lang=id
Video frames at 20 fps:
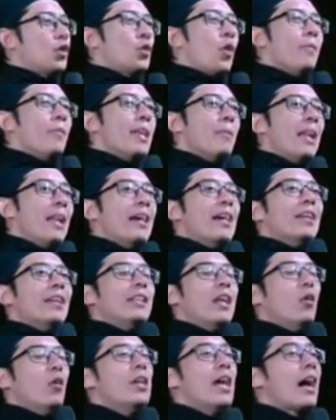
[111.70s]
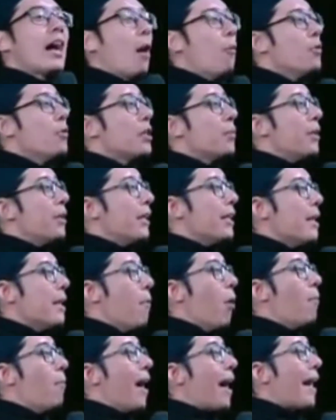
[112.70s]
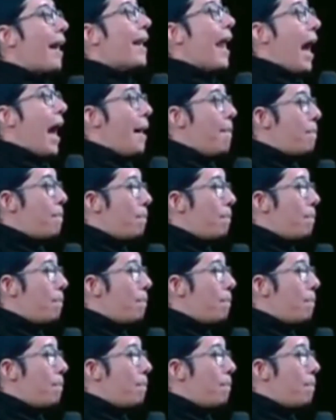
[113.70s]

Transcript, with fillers: Terus suaminya bilang, ya udah kamu sebenarnya mau makan